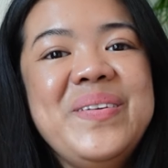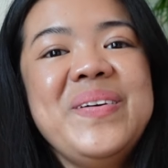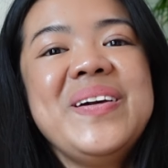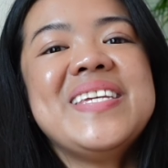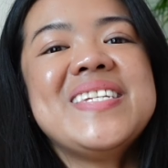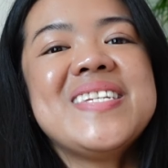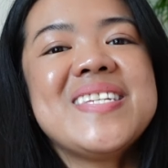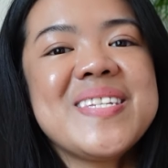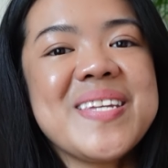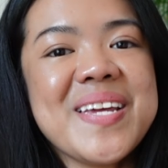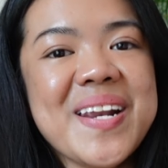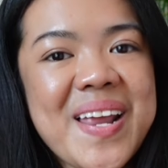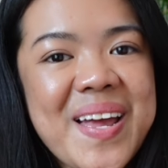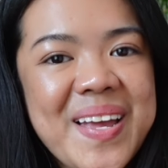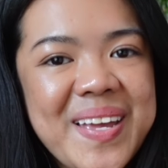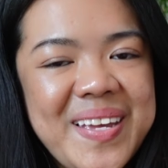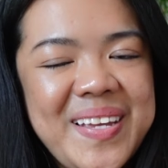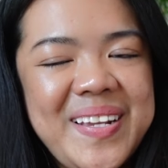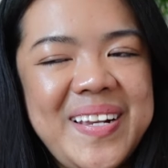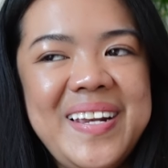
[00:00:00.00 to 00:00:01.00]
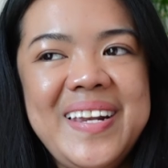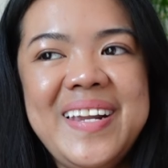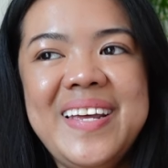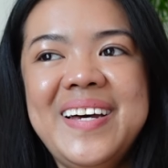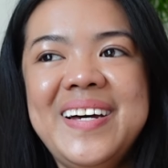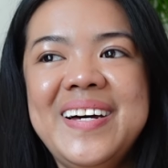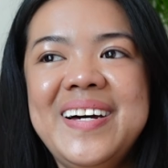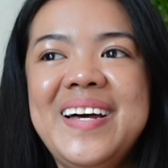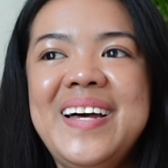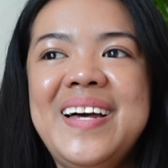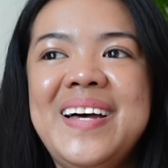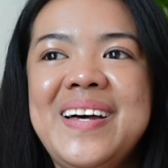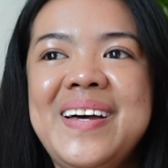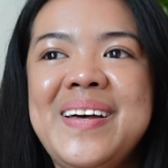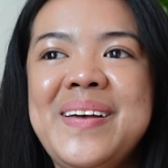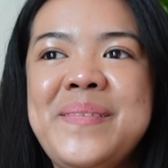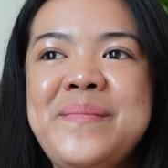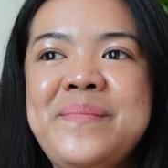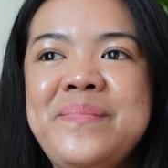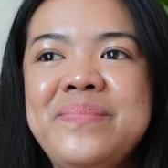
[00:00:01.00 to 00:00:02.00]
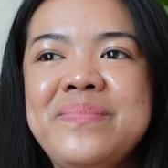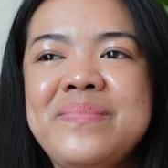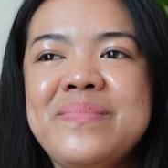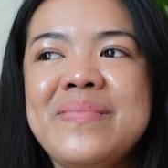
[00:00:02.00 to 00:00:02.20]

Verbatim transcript: yung struggle ng um,